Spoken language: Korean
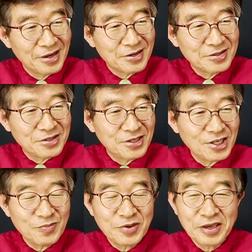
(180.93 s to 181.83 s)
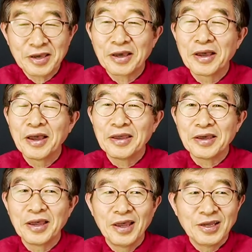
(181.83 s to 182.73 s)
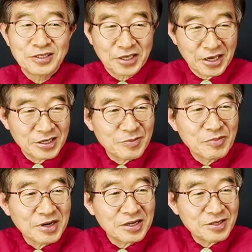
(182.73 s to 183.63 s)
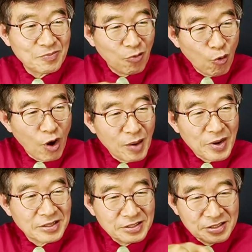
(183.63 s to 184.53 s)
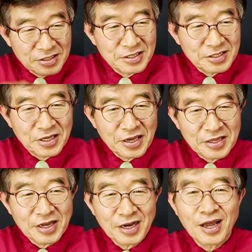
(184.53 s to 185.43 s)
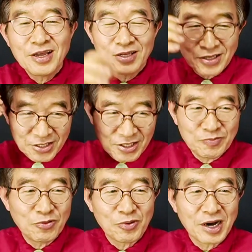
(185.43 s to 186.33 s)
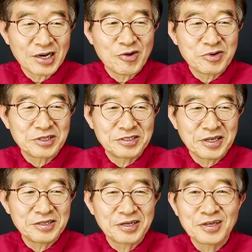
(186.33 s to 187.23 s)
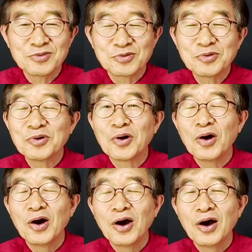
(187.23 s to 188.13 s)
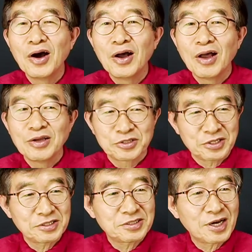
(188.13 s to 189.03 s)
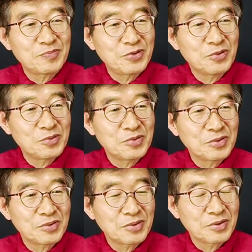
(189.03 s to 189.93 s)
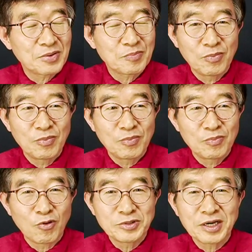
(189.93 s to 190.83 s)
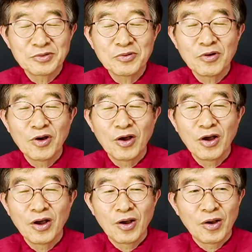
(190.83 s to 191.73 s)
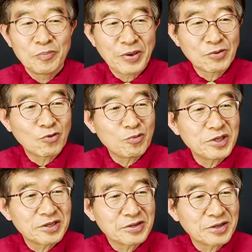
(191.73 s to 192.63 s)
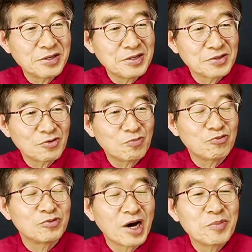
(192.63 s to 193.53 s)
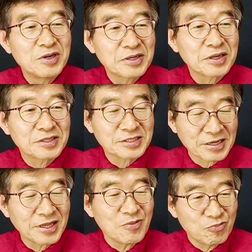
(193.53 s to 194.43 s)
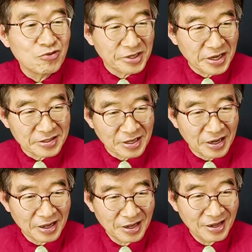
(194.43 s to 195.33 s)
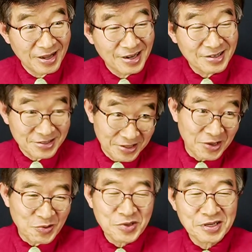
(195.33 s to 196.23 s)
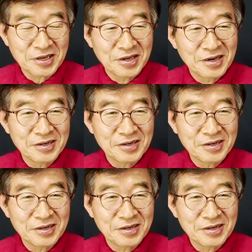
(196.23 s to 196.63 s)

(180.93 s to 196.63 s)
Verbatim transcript: 그 팁에 세금까지 포함한 전체에다가 20% 가까운 것을 때려가지고 식사 비용보다도 배꼽이 더 클 정도로 부담을 느꼈다. 상당히 불쾌했다. 그런 내용을